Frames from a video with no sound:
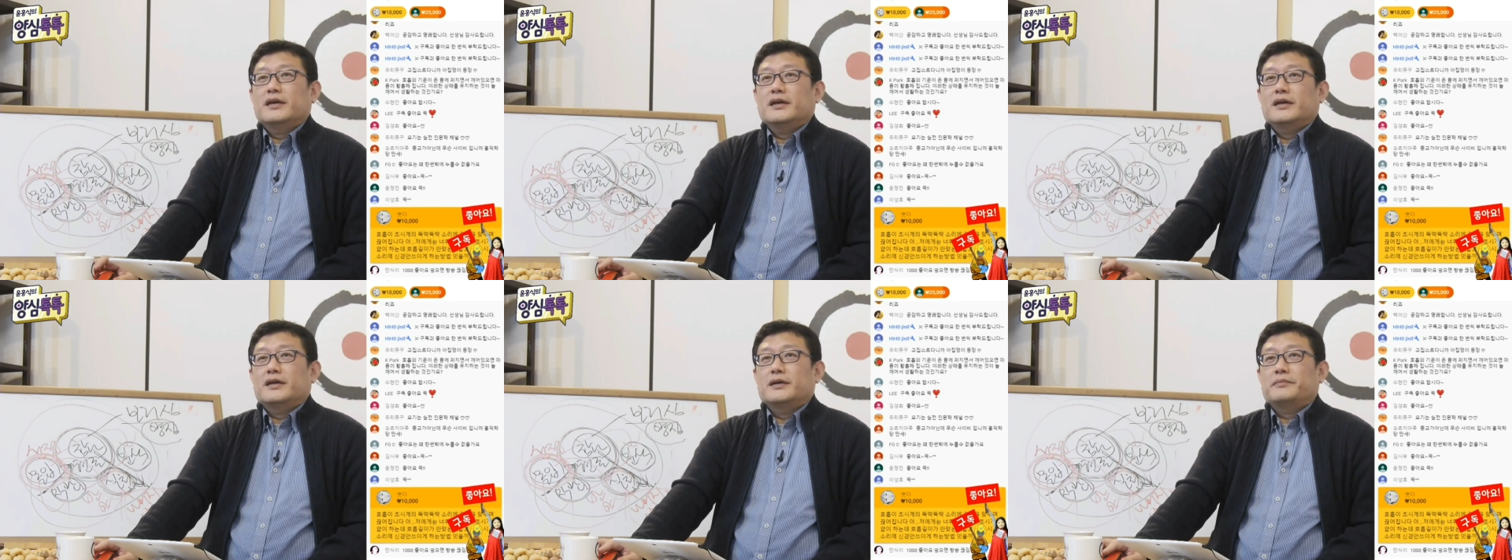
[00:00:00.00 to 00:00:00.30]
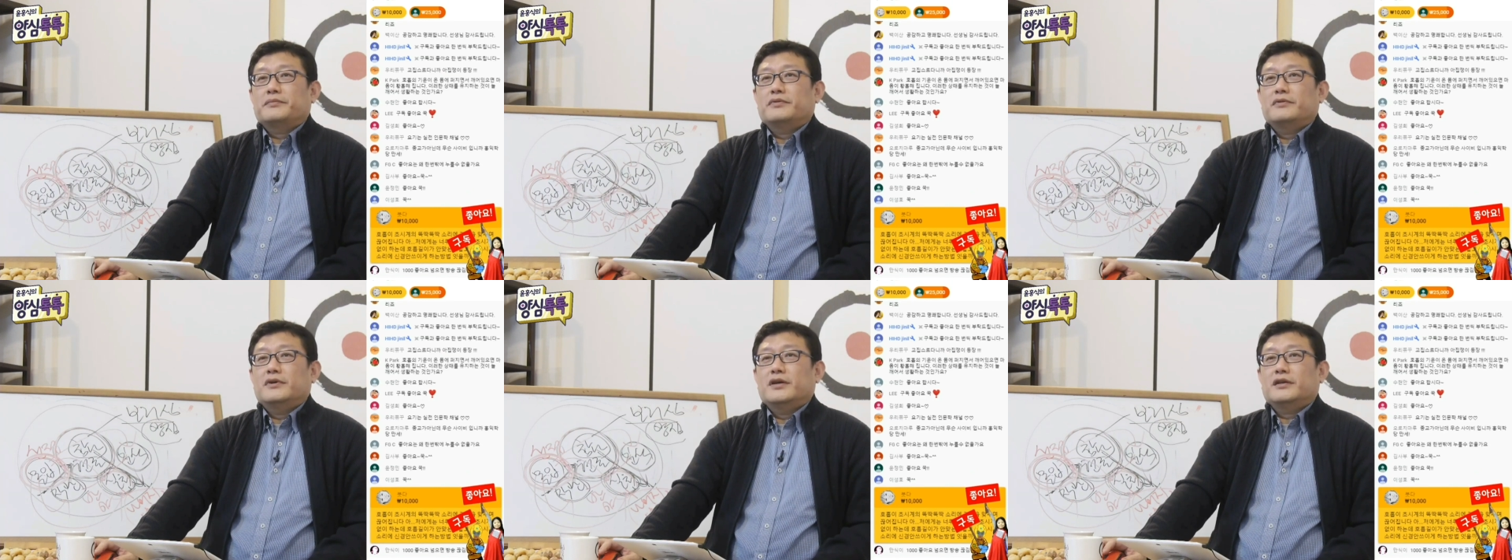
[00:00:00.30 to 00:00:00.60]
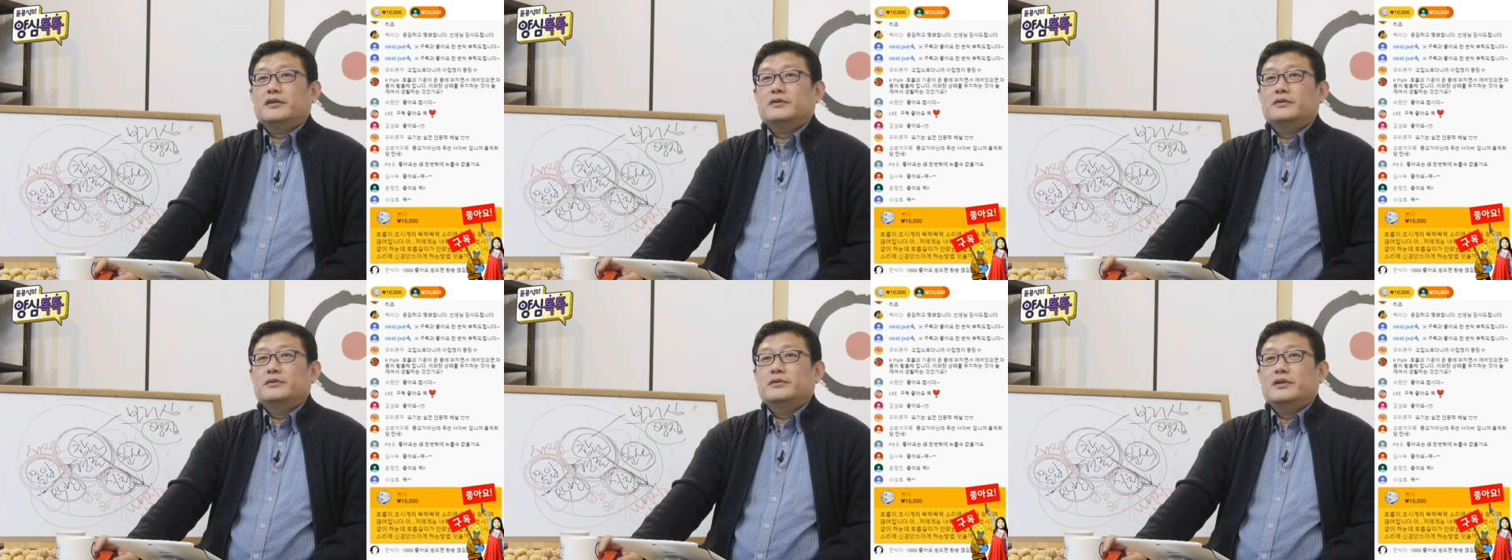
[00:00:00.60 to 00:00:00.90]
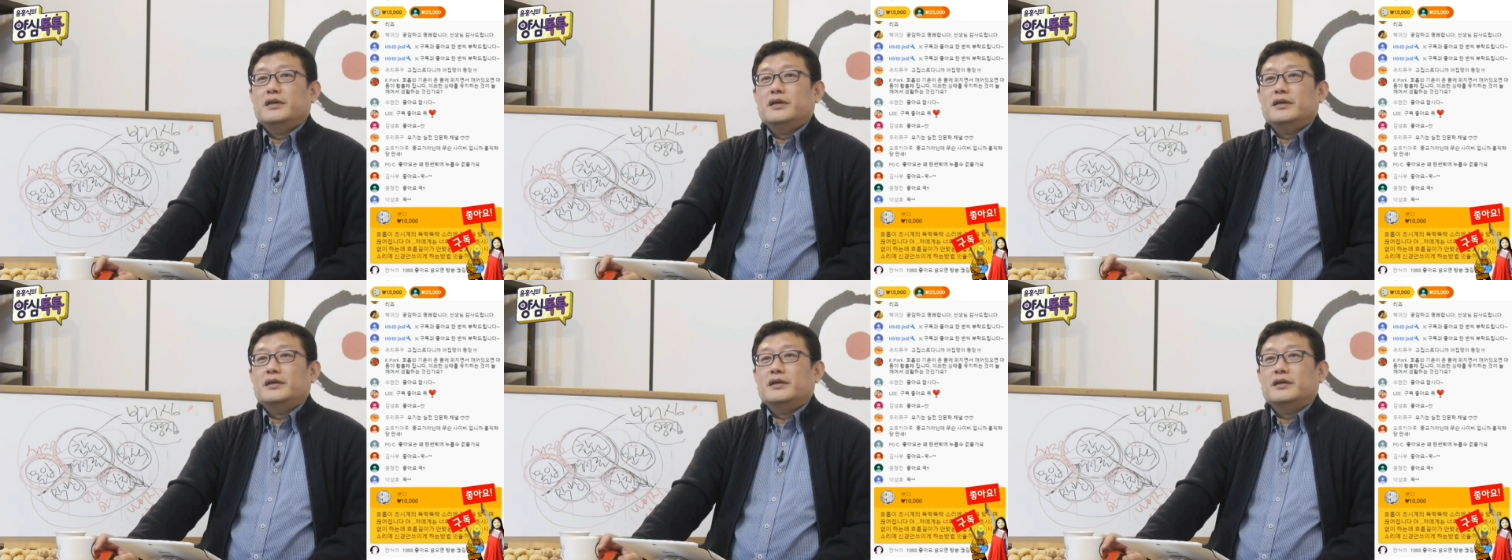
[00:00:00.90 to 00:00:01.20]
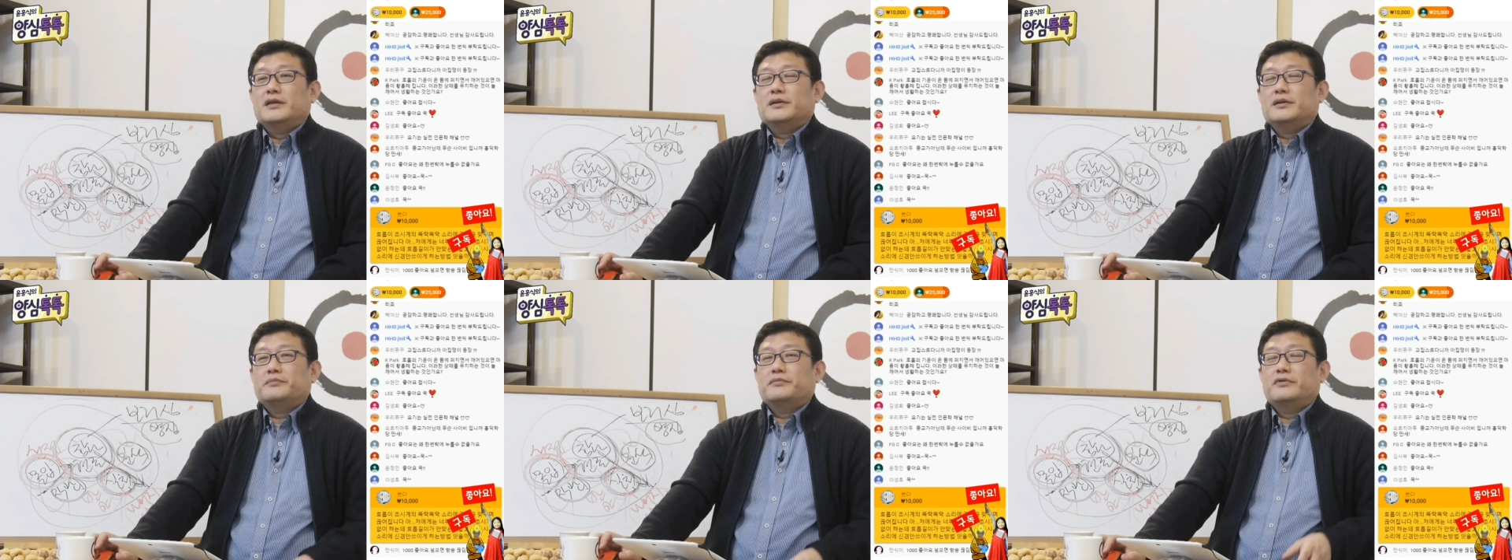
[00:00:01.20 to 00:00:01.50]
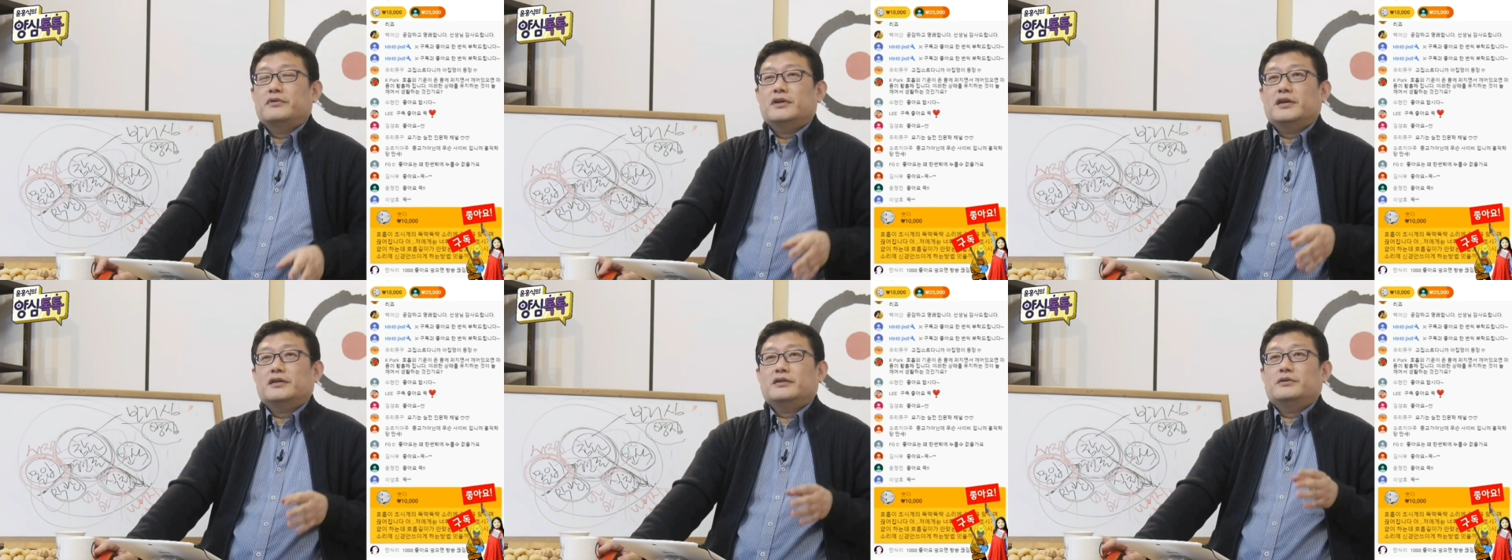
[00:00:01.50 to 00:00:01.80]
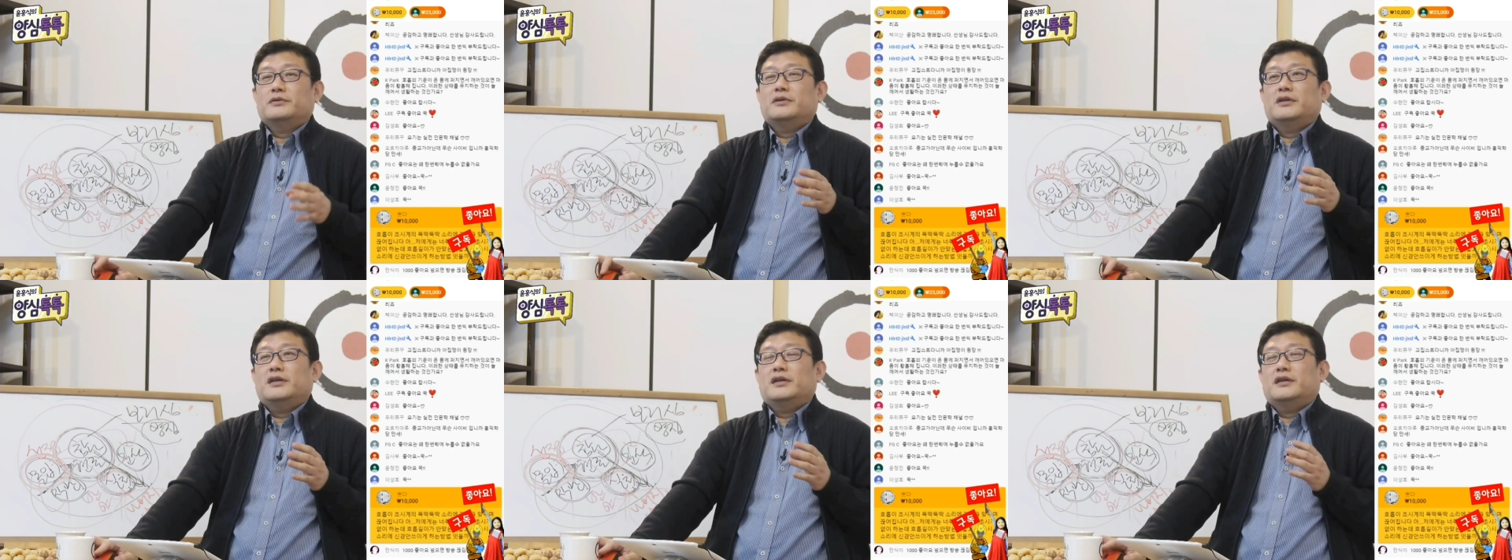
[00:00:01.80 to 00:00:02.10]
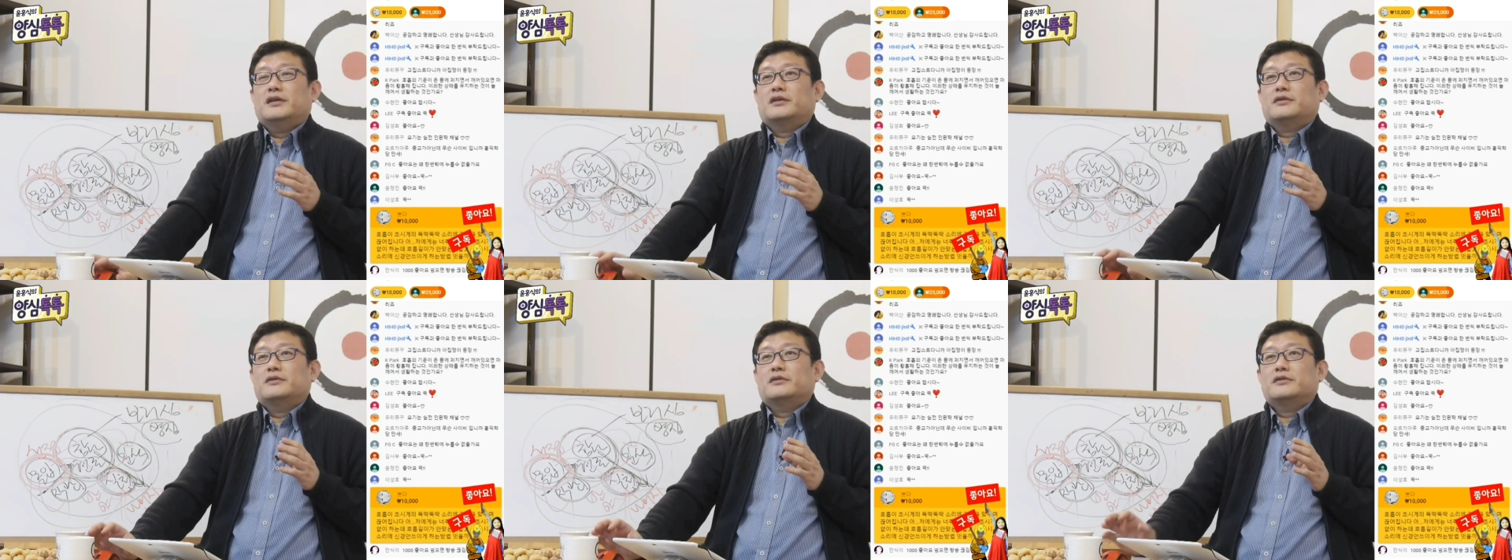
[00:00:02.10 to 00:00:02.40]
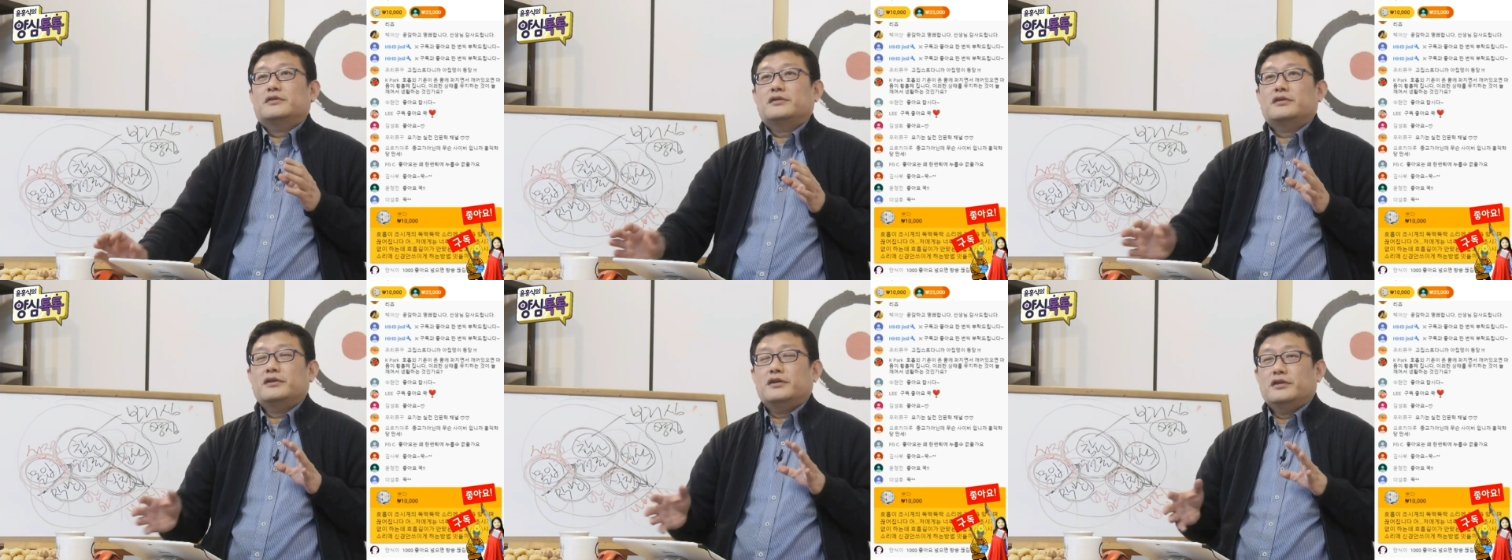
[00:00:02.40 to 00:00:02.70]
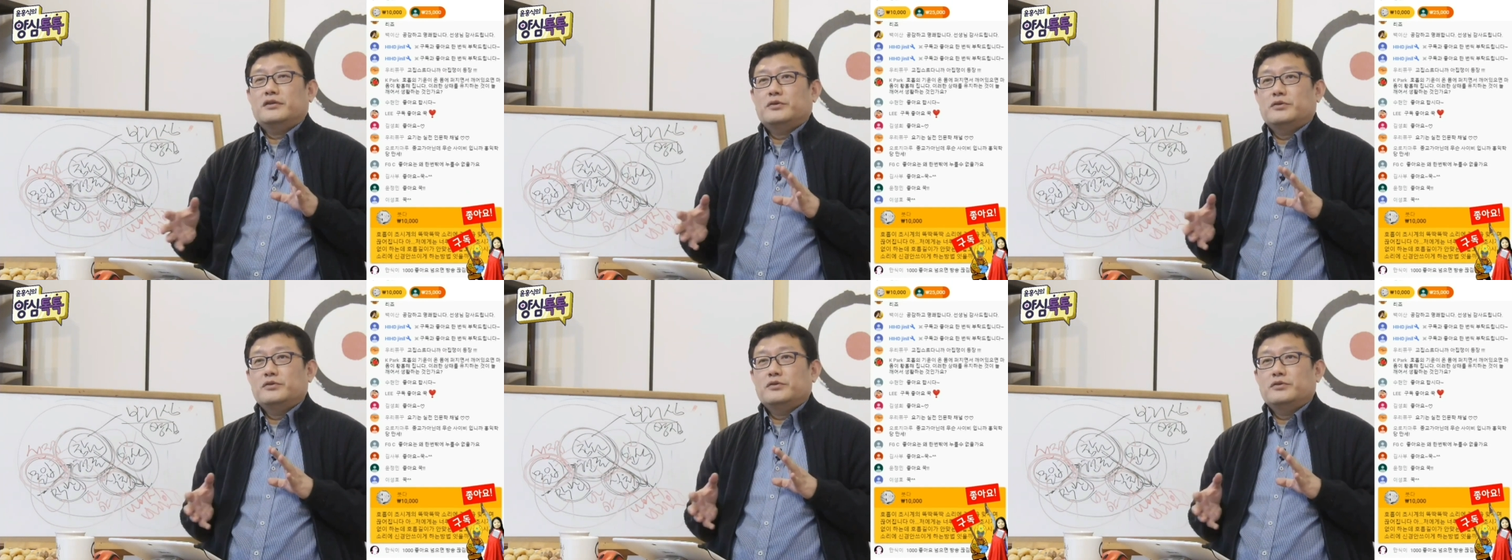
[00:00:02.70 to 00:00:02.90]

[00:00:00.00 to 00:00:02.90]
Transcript: 그게 플라톤이 플라톤이